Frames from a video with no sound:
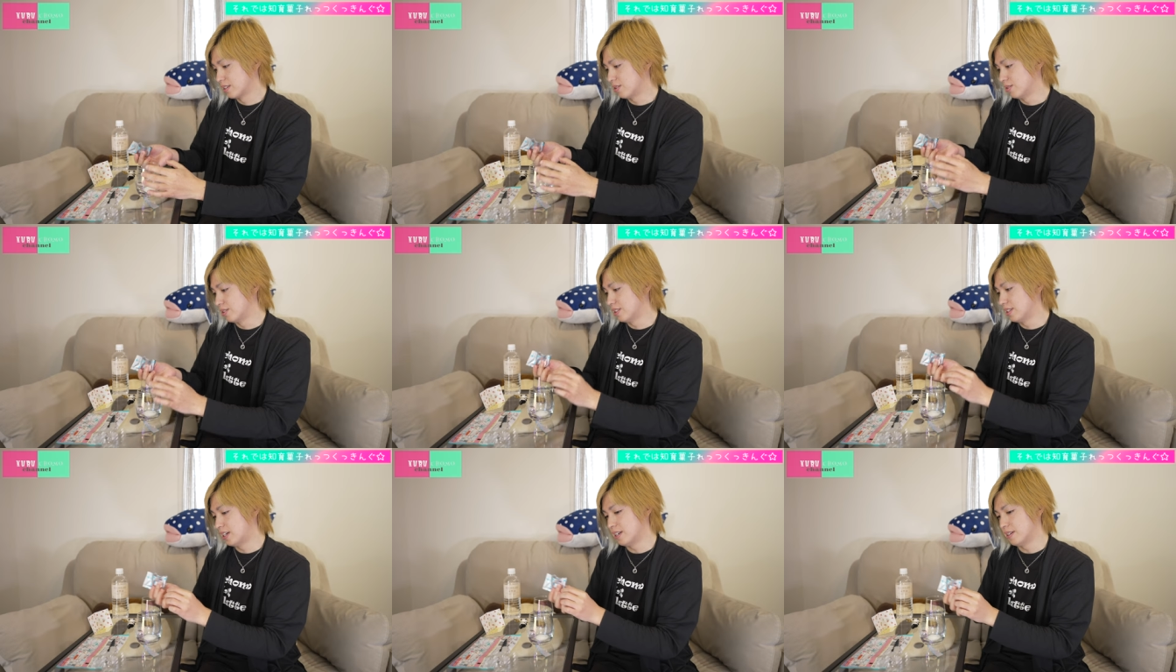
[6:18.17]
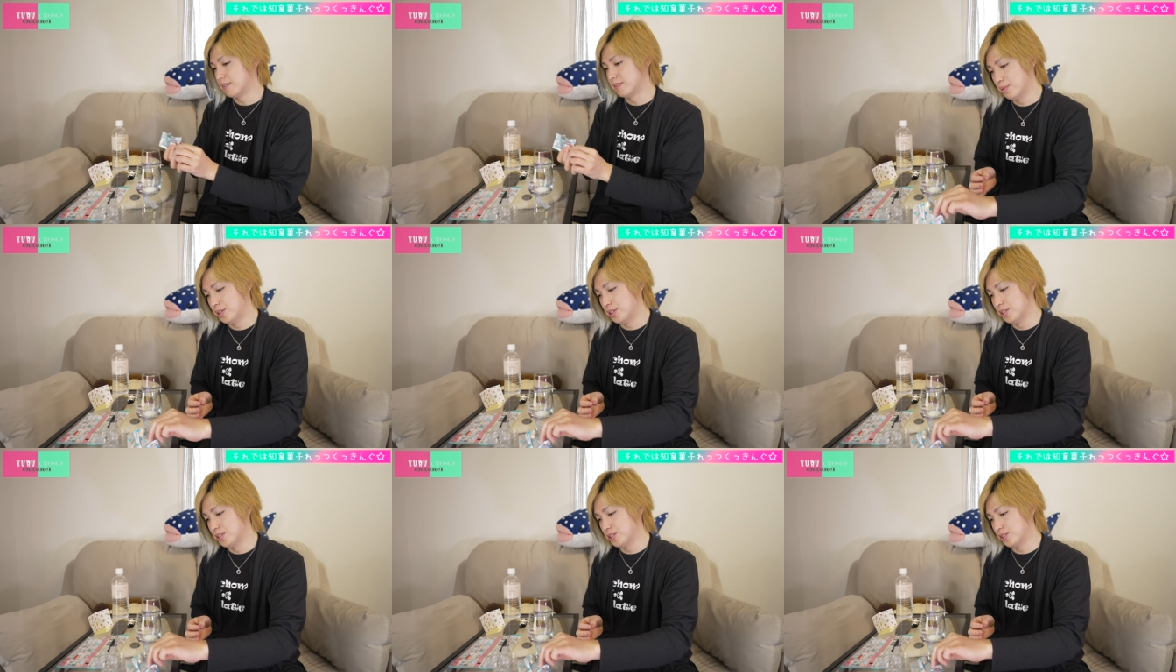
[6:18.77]
こちら
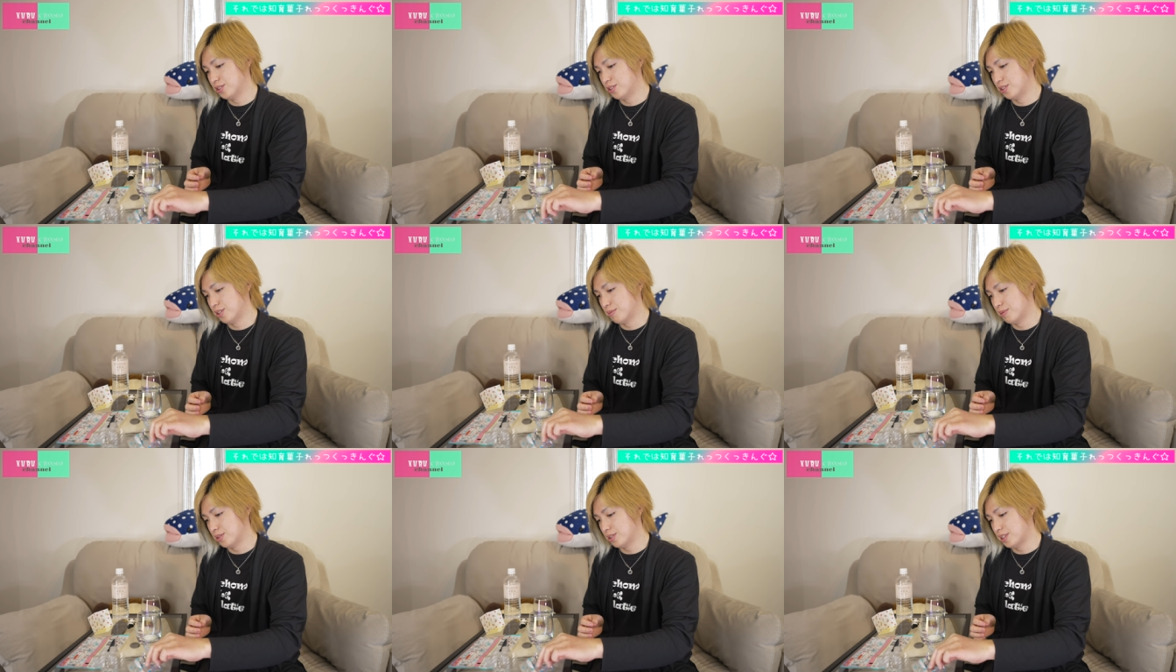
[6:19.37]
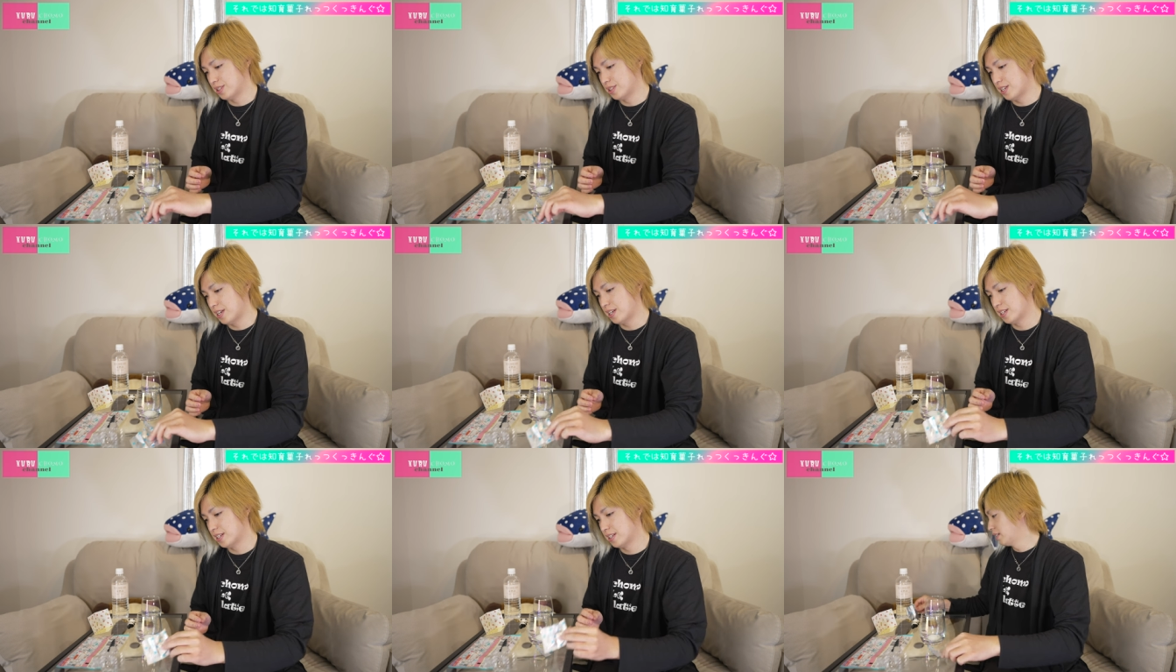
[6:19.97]
プルンチュッチュの素です
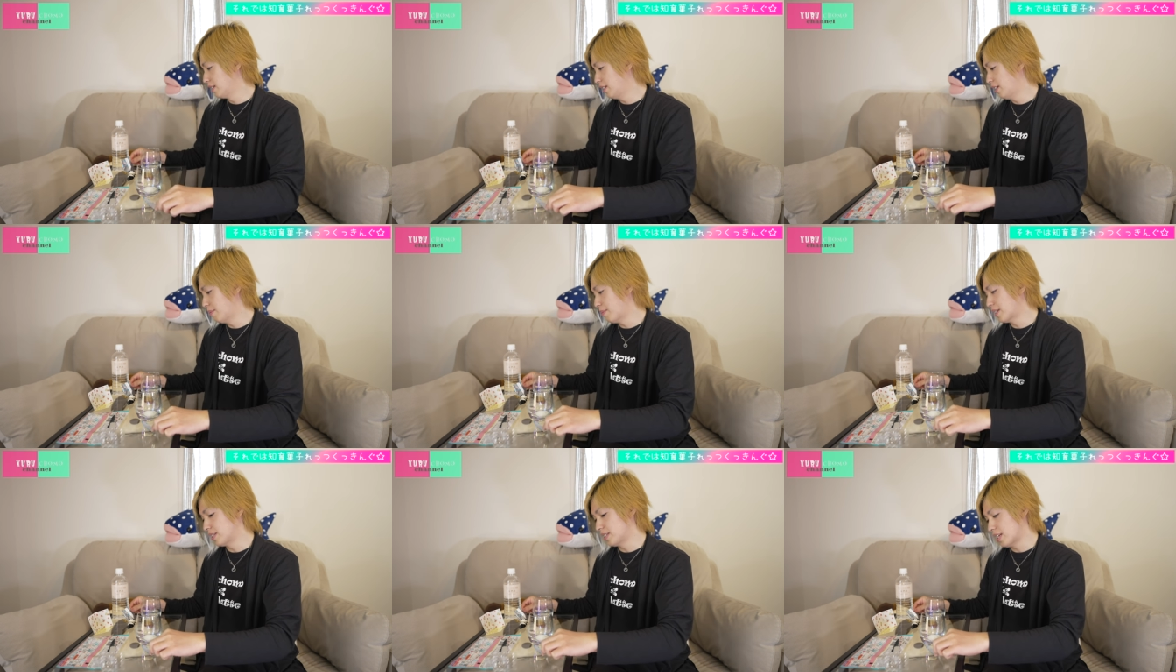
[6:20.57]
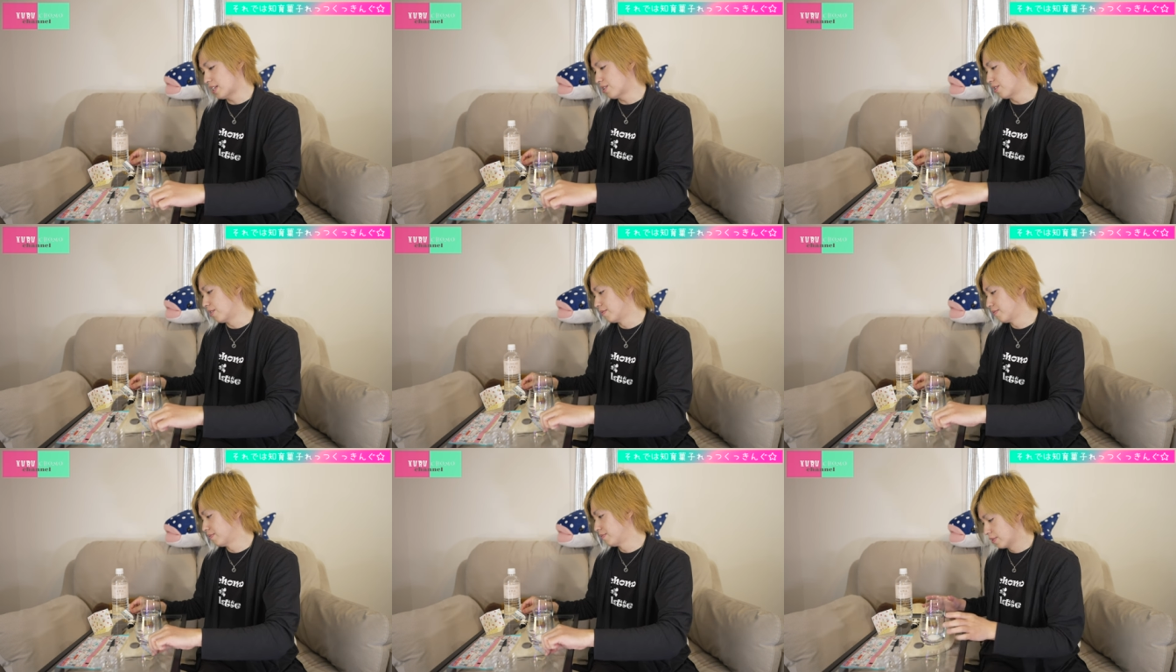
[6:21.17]
ね、入れましたと。
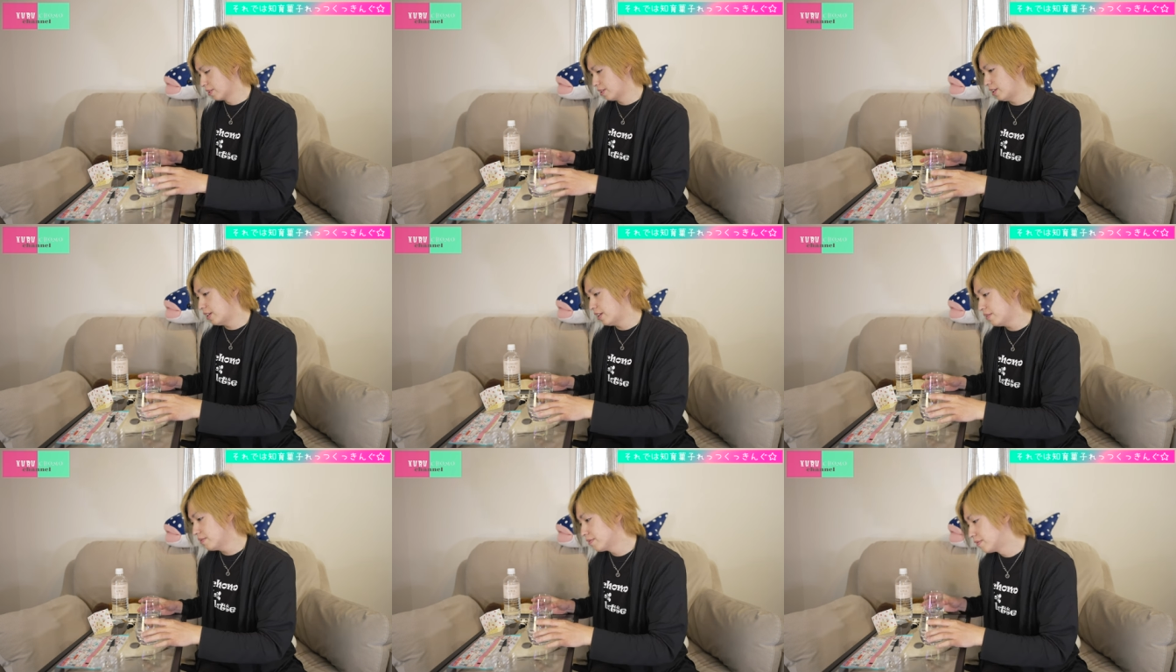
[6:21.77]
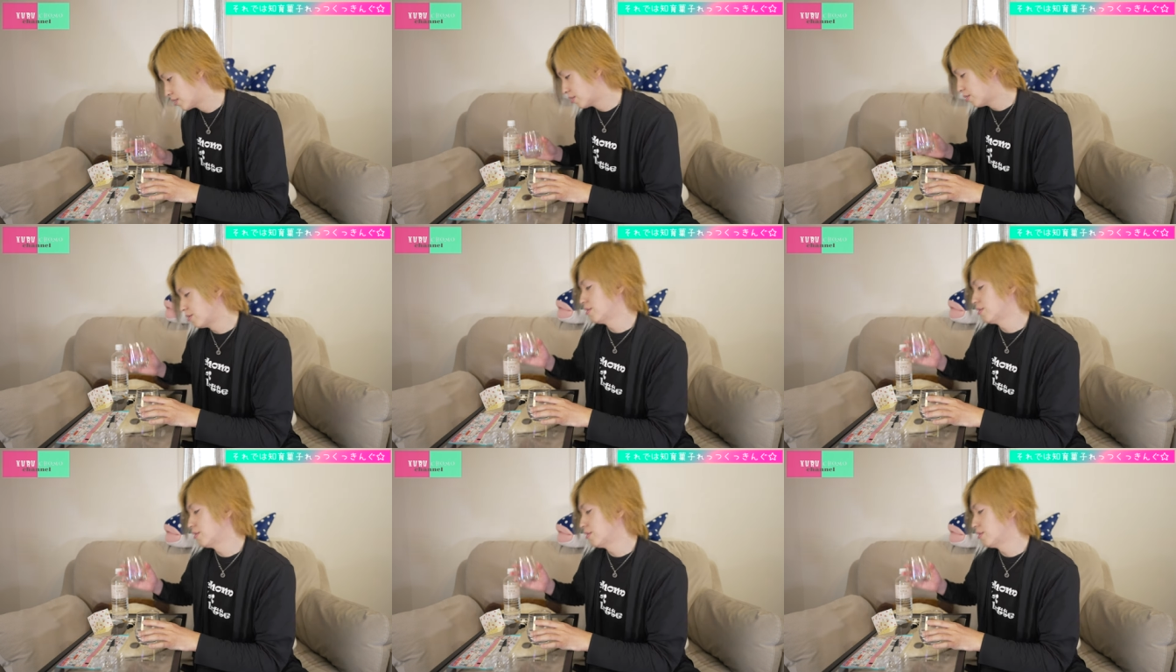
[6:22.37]
で、こ